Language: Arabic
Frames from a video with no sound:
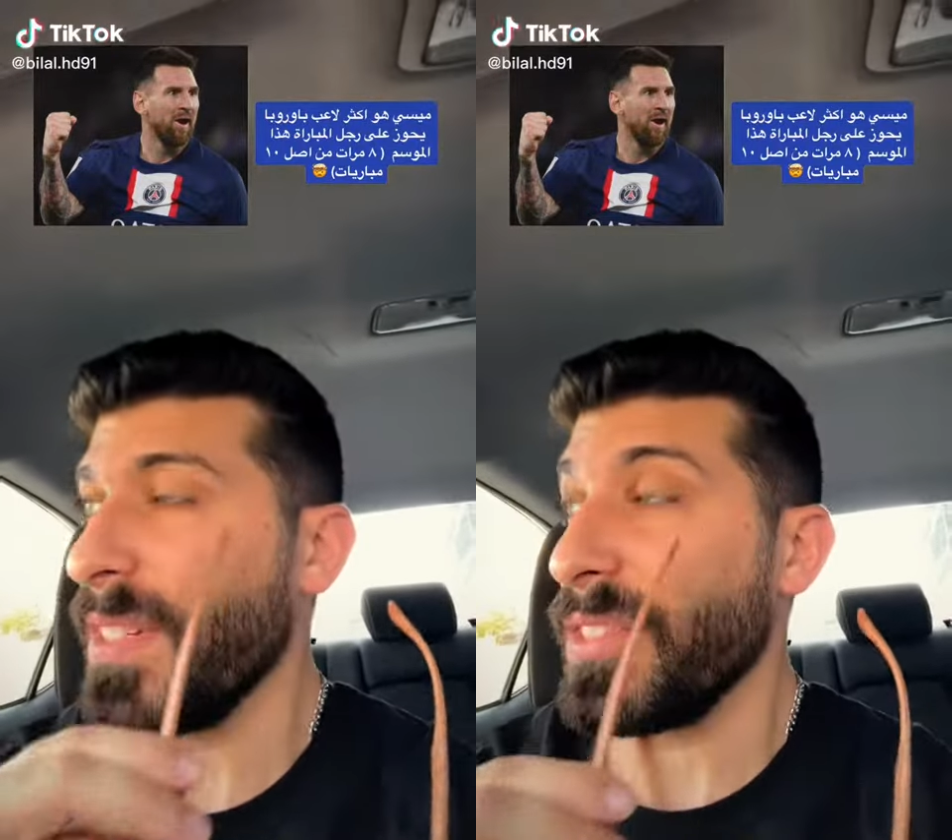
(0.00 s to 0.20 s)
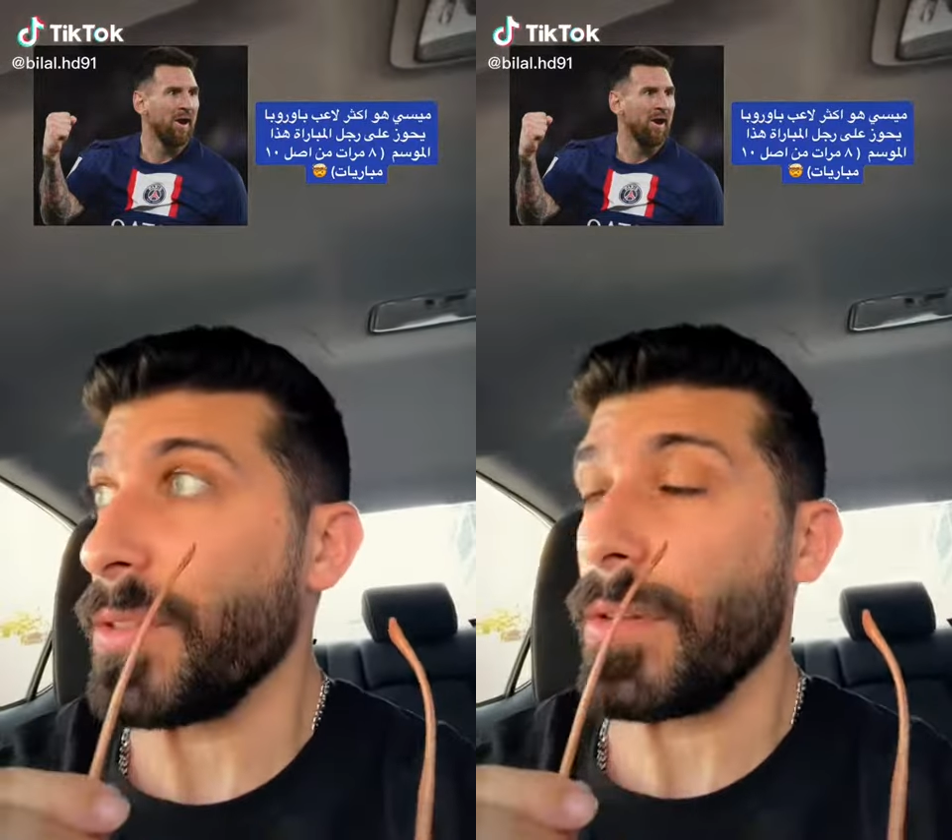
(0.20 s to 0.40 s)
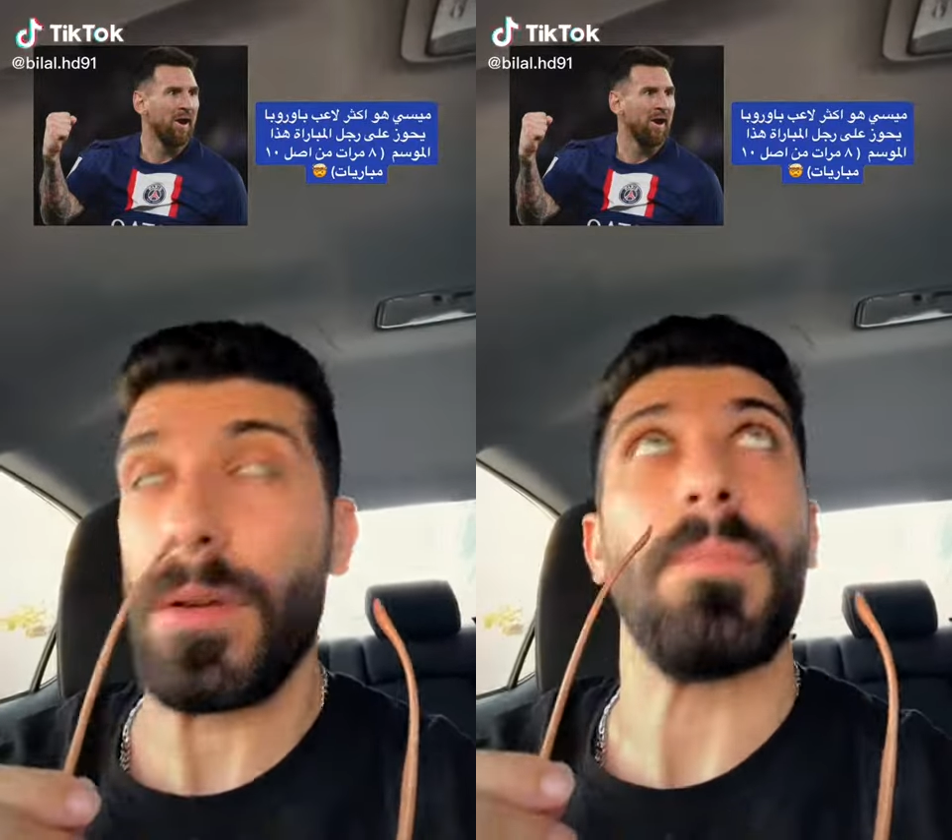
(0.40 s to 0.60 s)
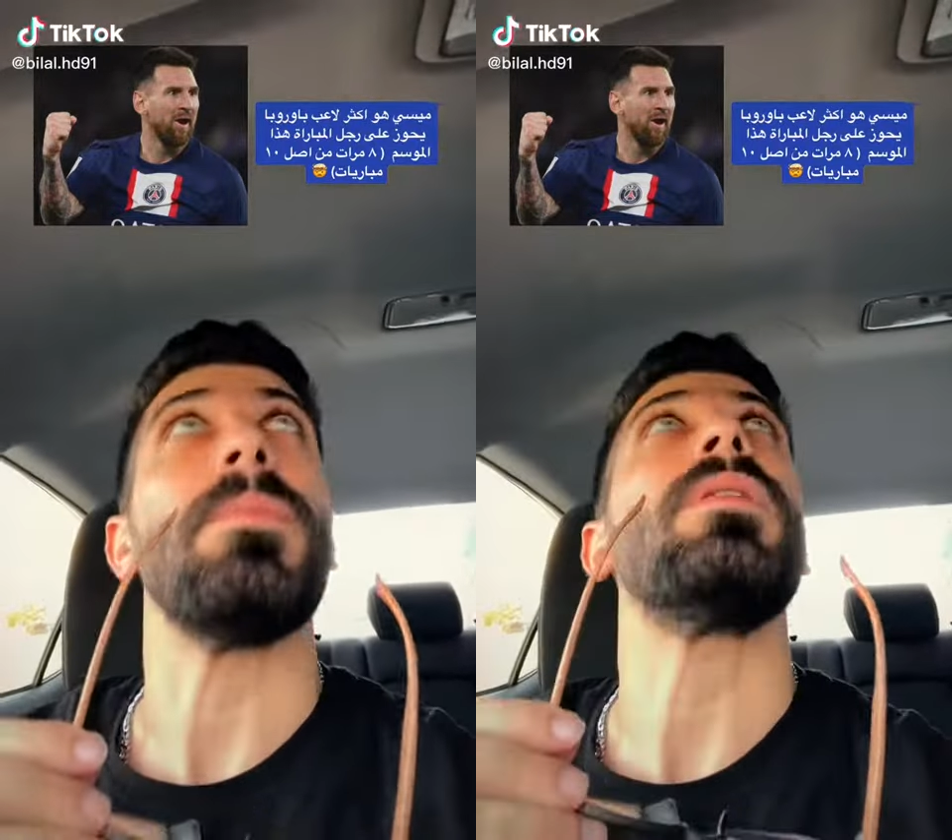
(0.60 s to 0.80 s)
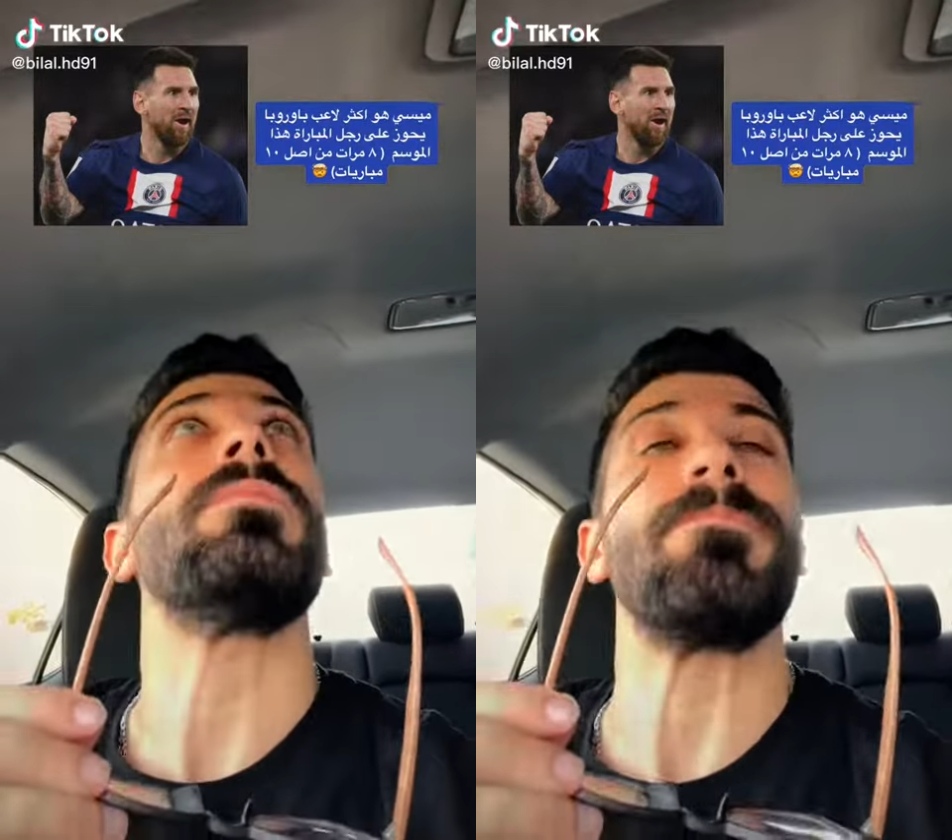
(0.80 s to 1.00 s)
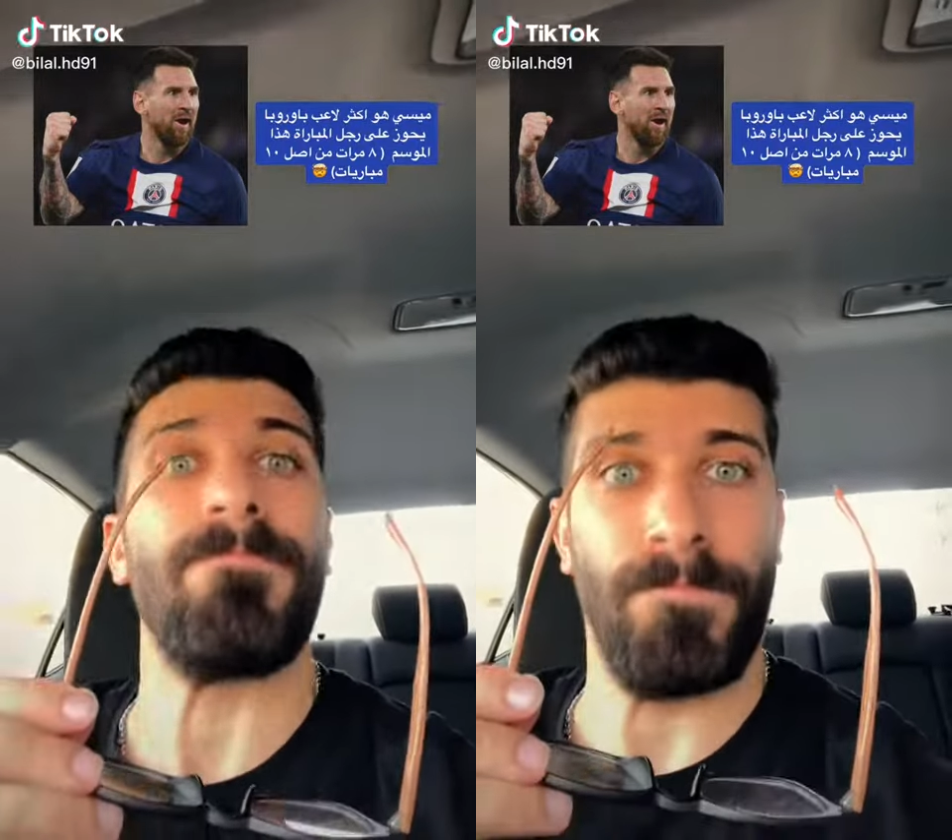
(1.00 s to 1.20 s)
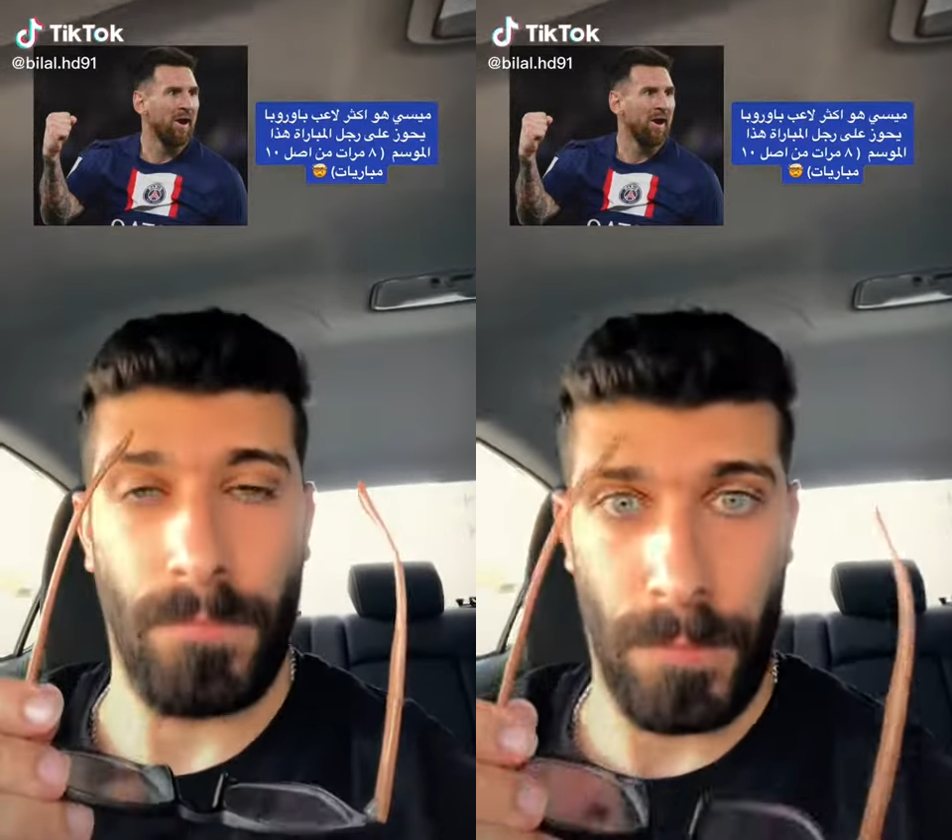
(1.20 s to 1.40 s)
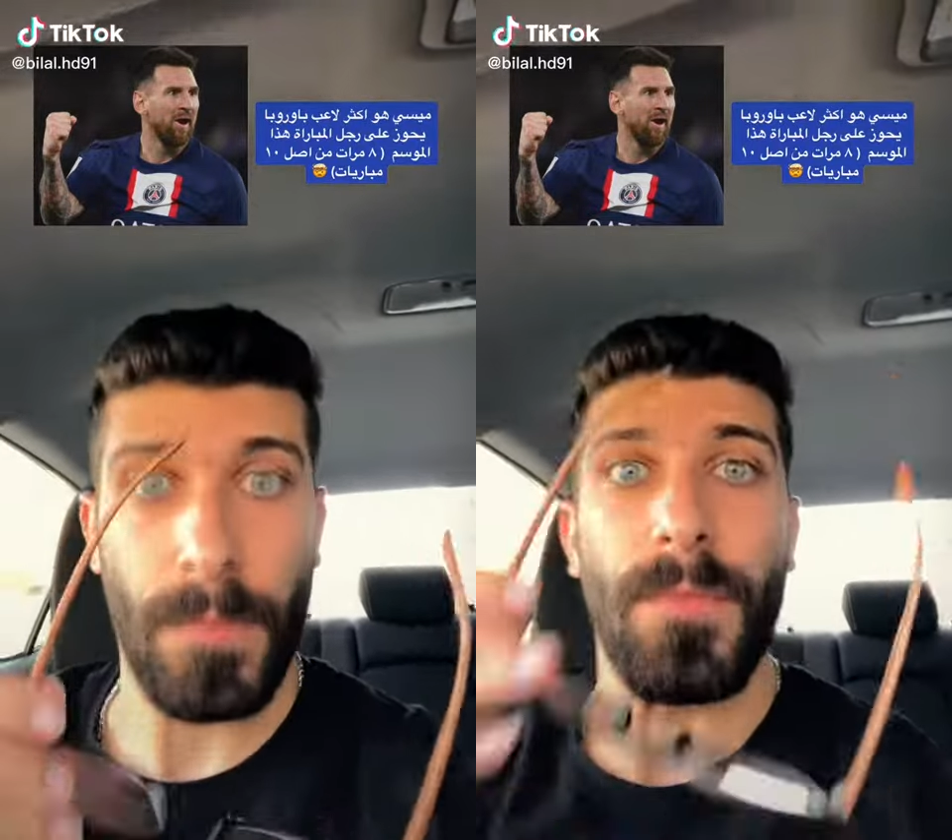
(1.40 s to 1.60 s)
يا ساتر يا
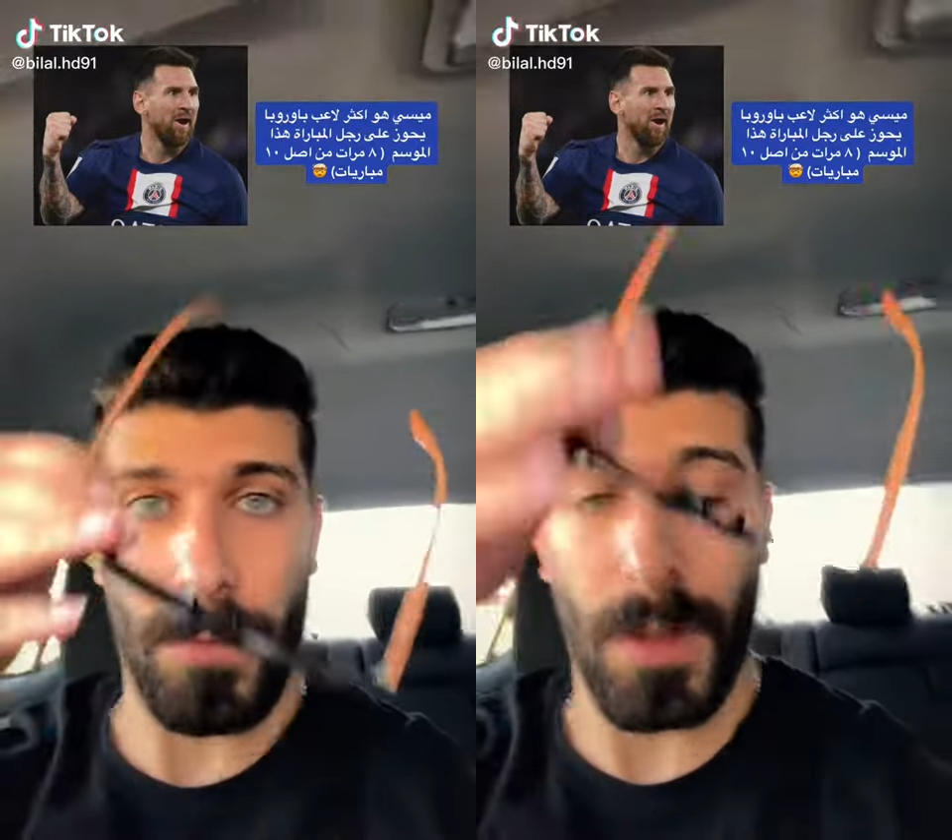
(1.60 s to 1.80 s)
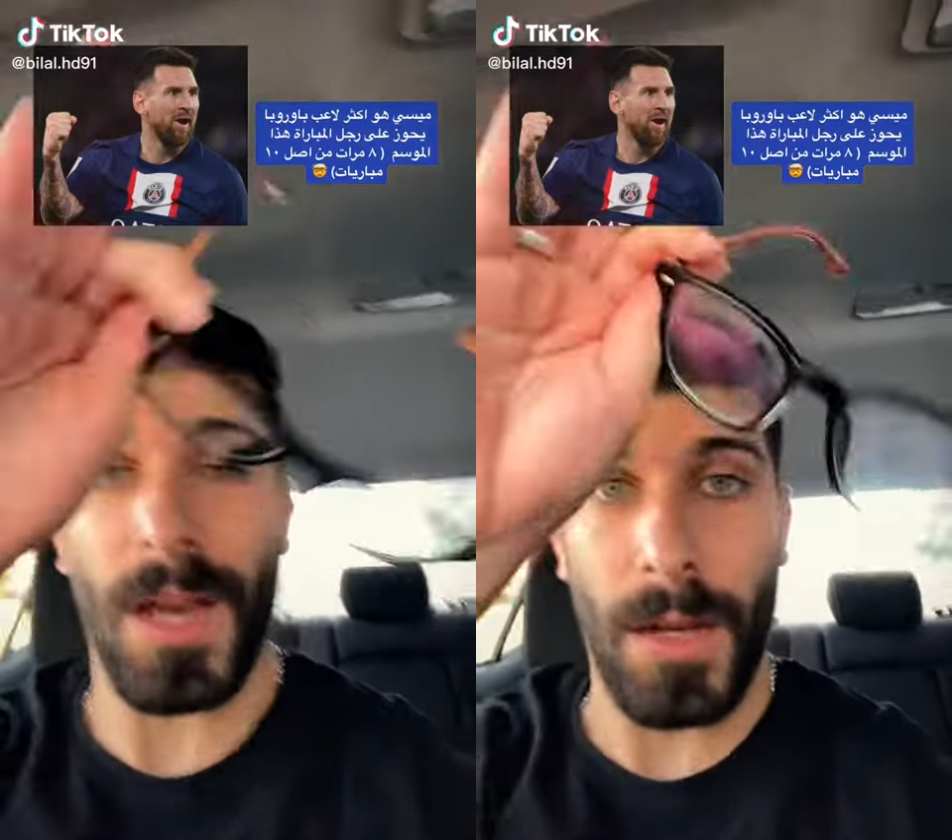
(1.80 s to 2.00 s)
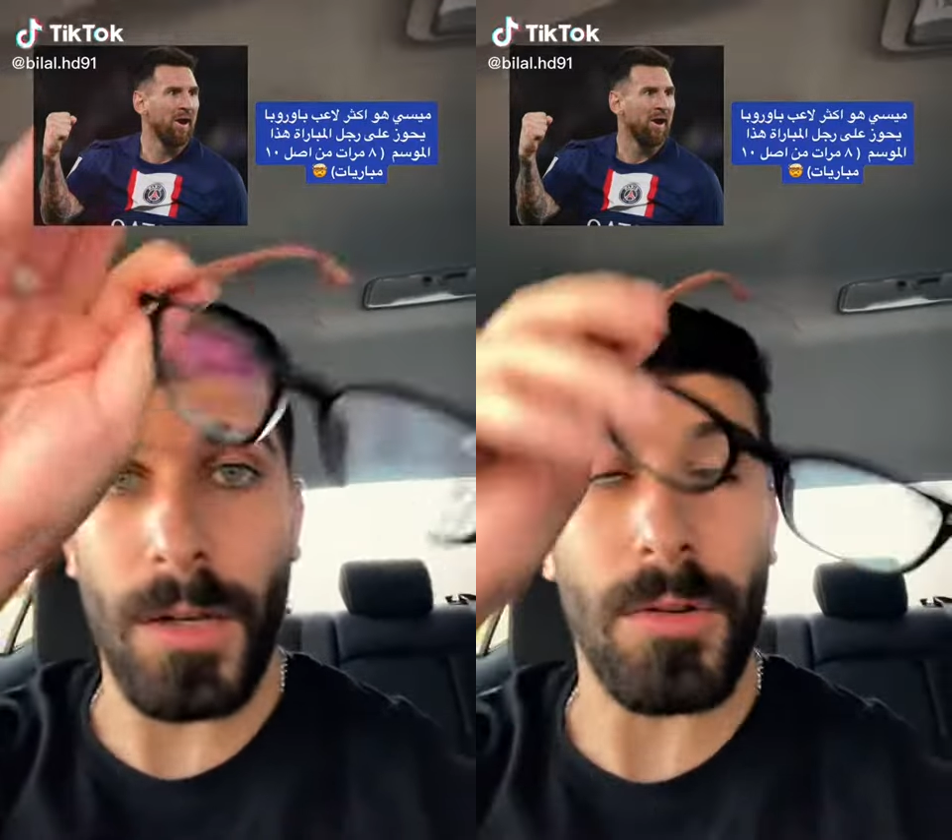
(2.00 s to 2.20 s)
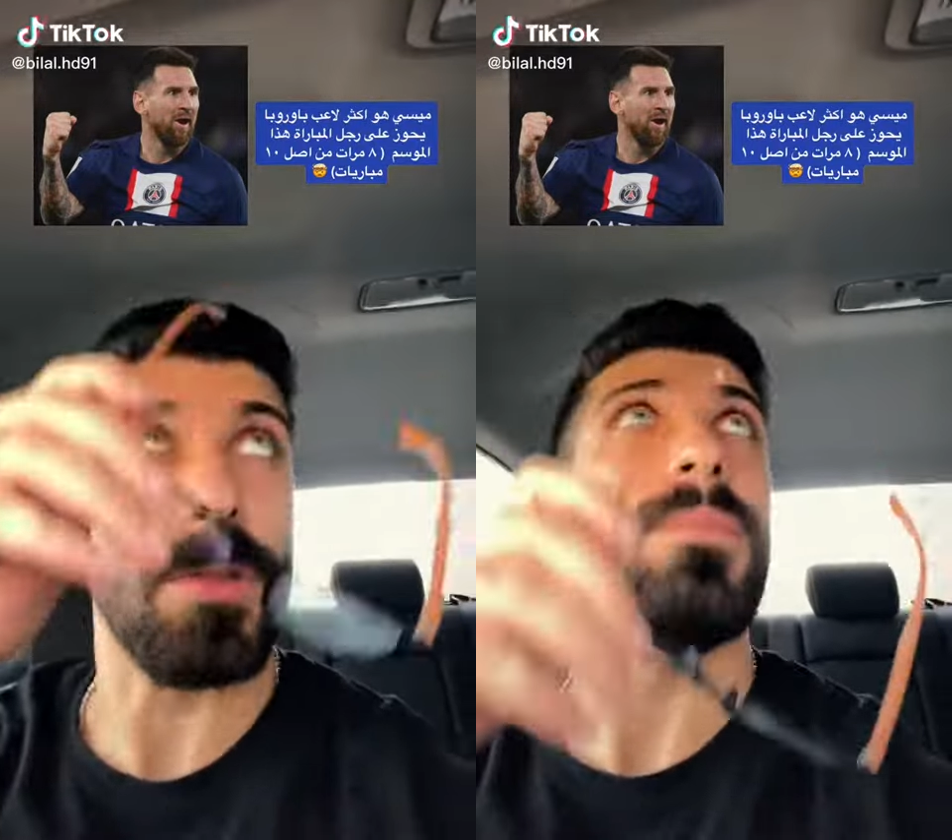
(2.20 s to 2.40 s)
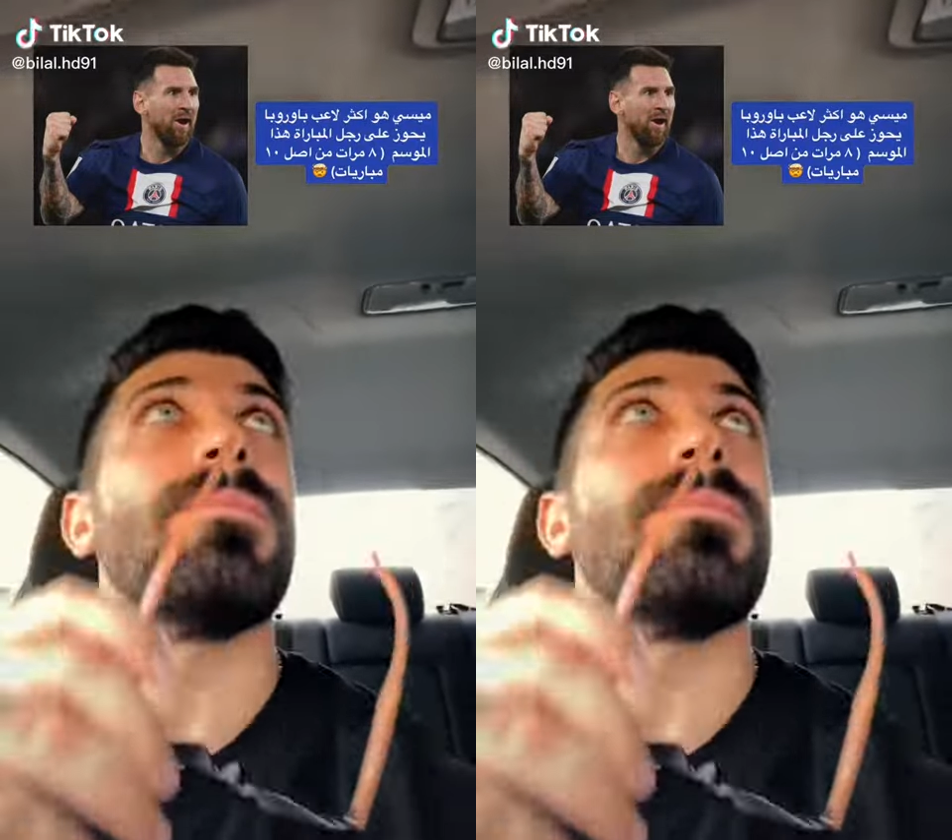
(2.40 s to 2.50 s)
رب خليكم